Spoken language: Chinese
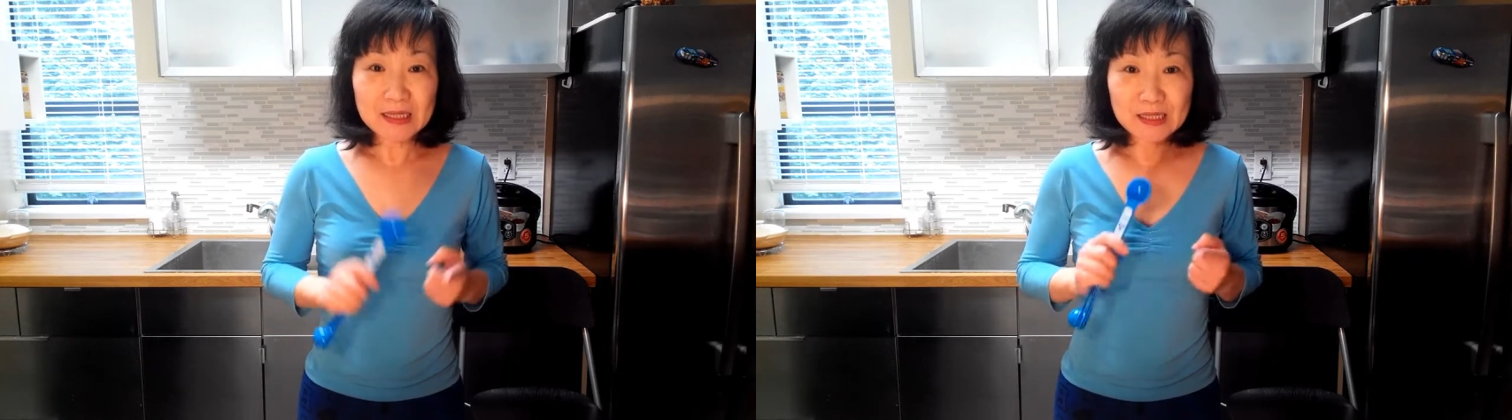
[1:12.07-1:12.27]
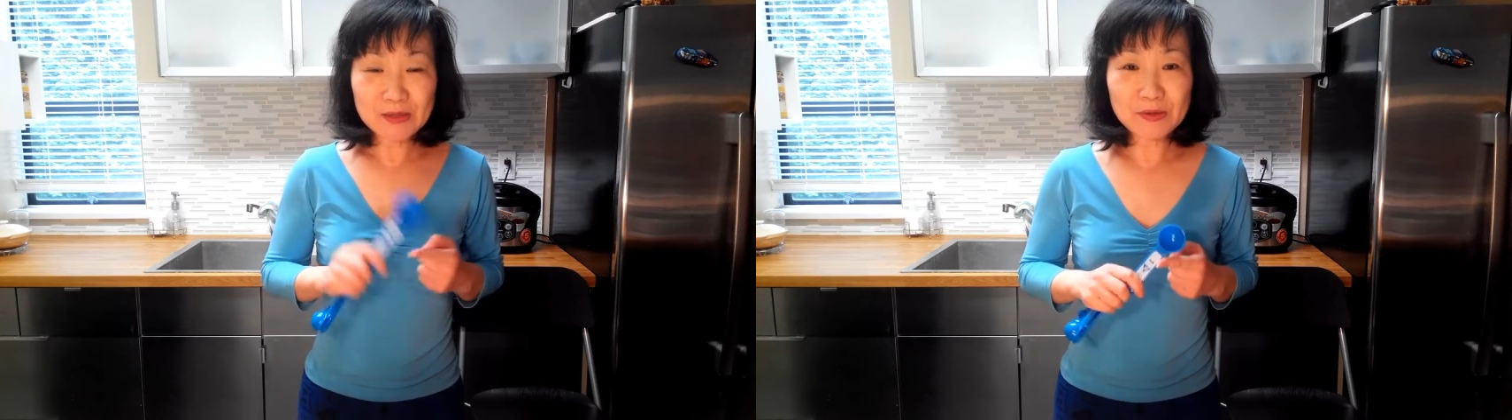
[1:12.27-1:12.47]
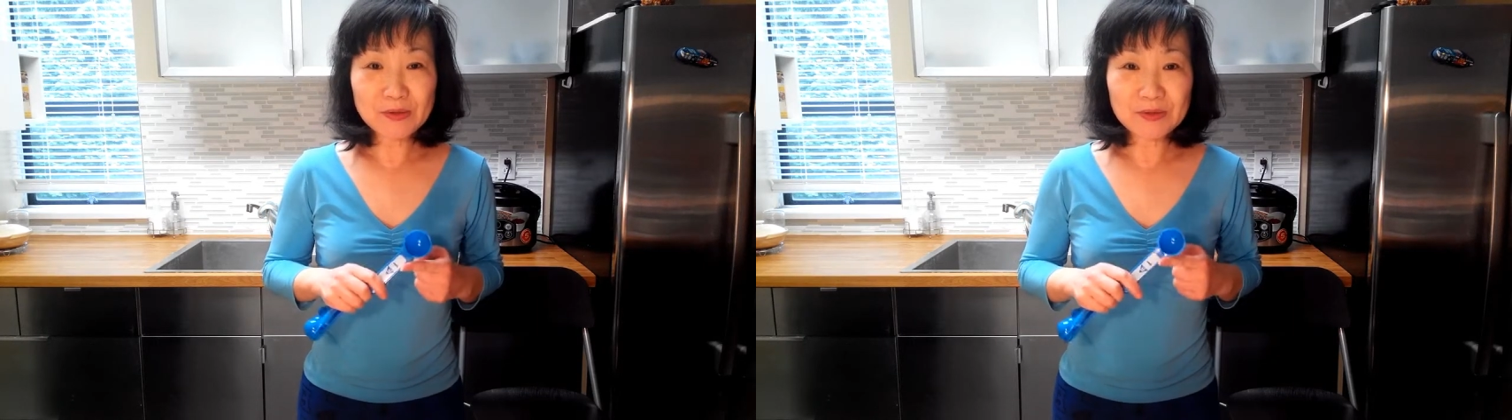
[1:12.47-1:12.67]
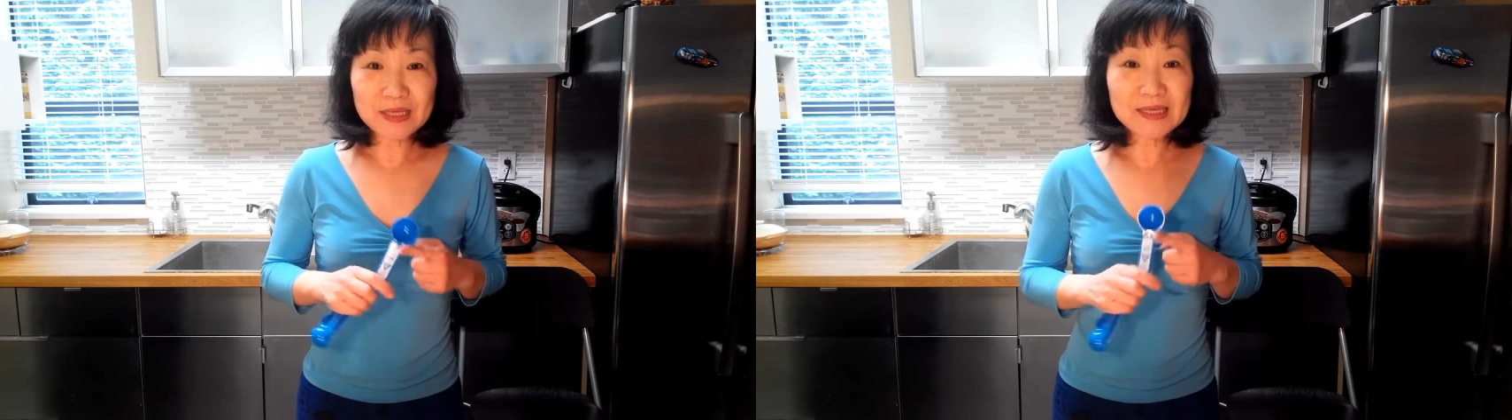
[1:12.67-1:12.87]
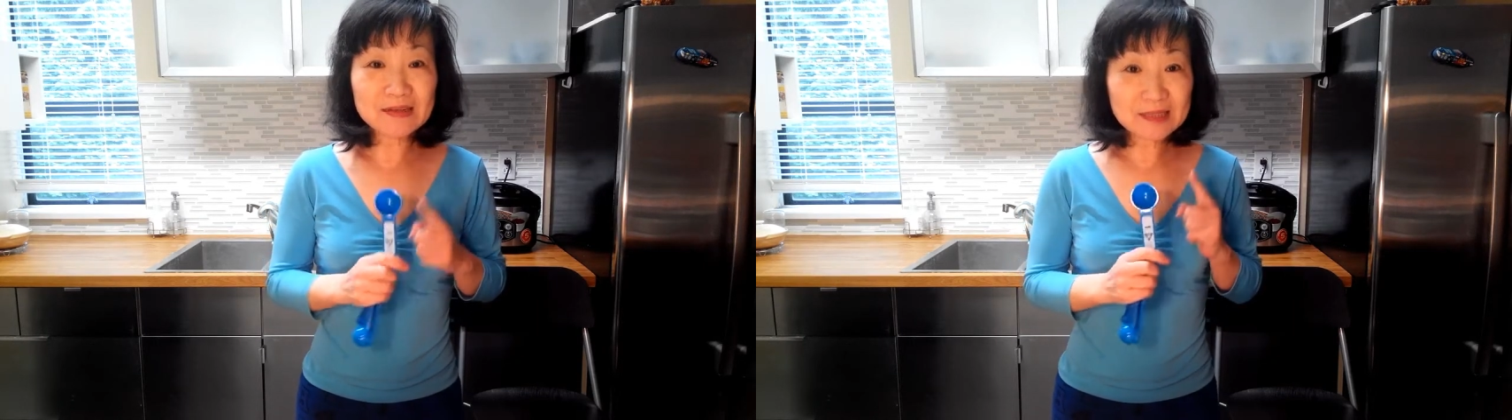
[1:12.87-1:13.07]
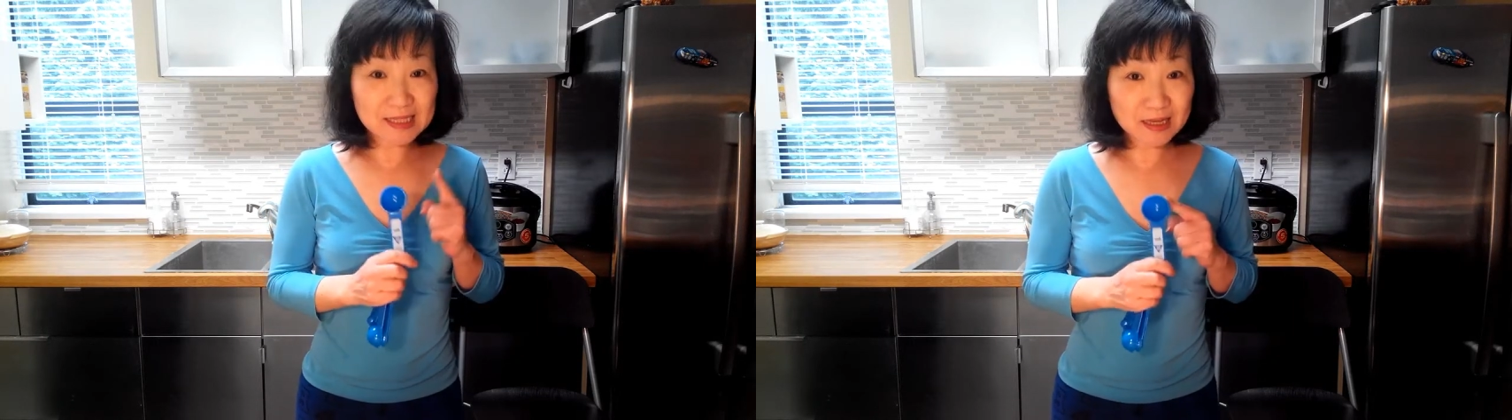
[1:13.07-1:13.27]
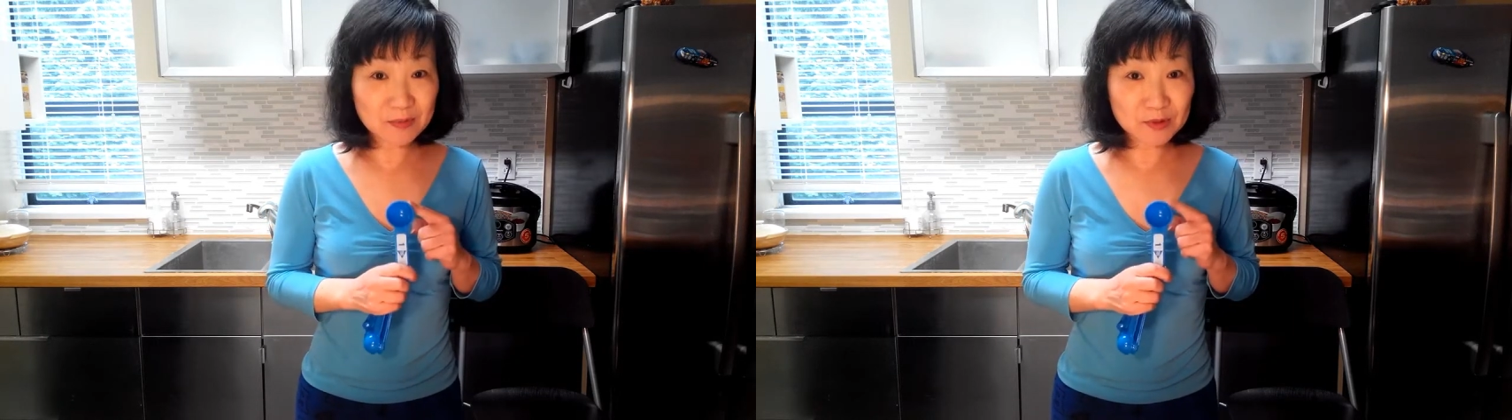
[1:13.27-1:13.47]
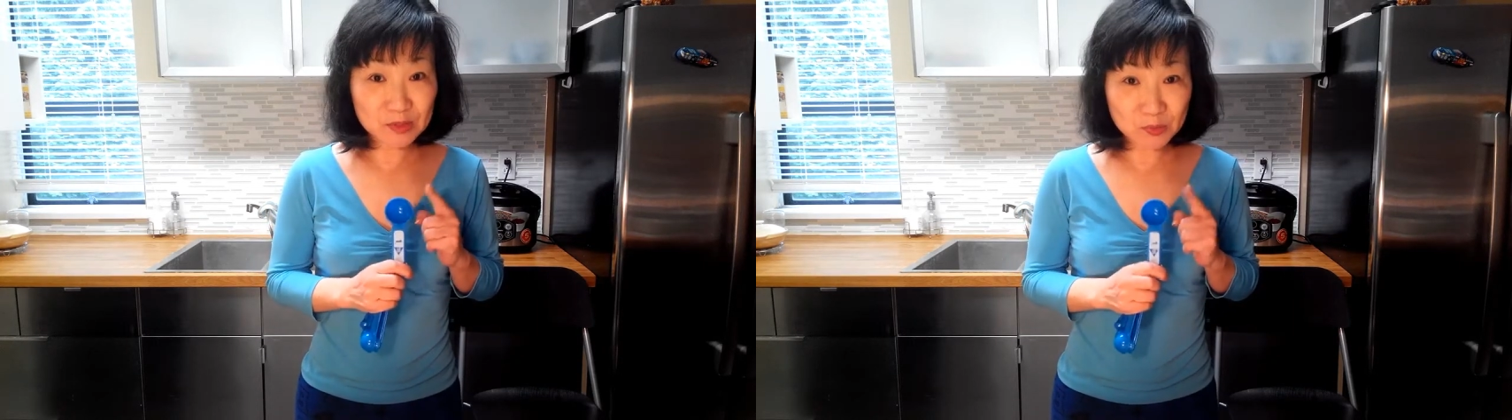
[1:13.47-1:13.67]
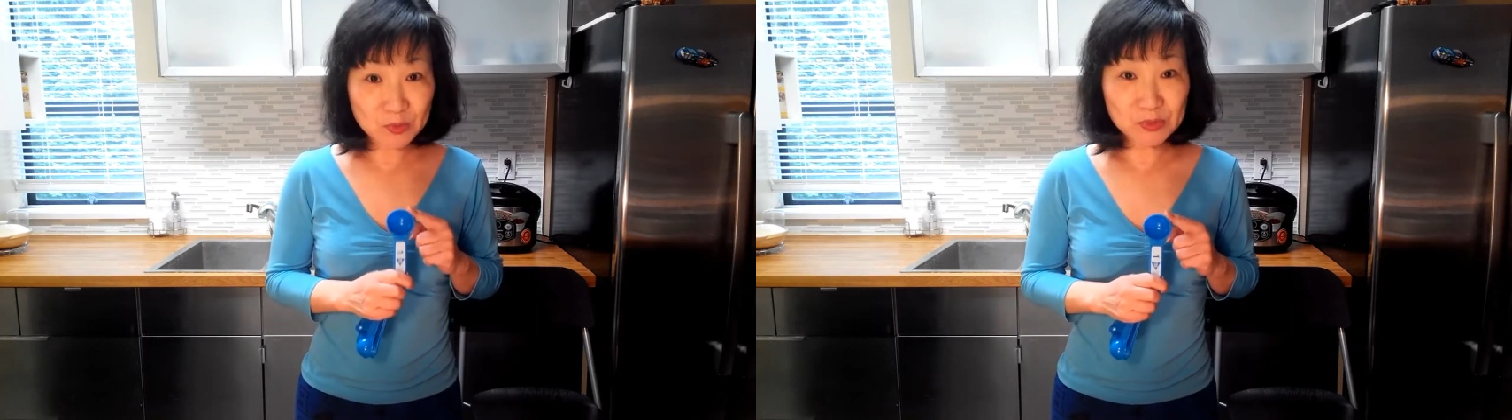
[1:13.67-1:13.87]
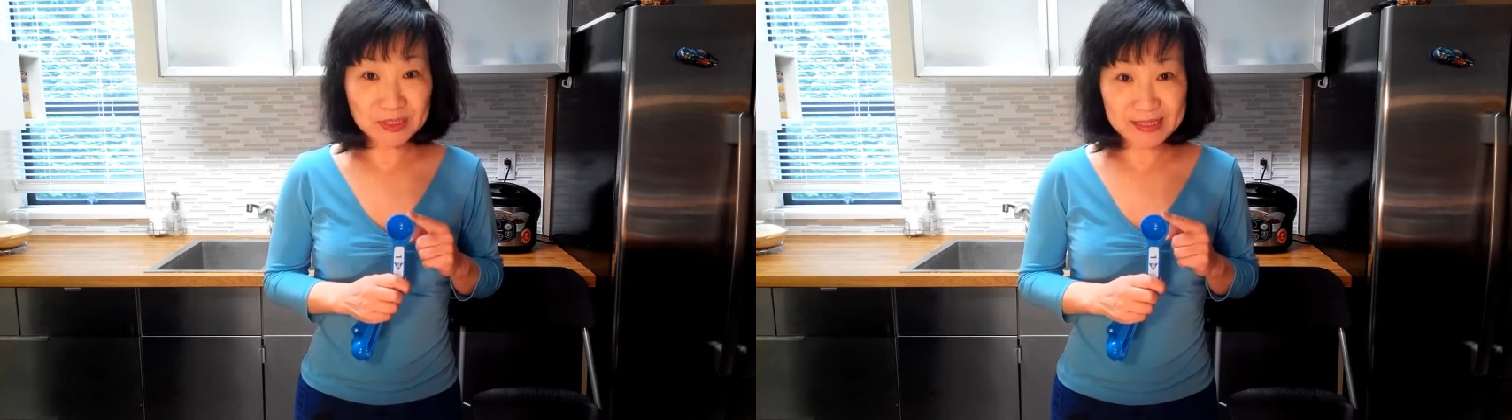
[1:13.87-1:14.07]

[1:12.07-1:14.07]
你用一个 tablespoon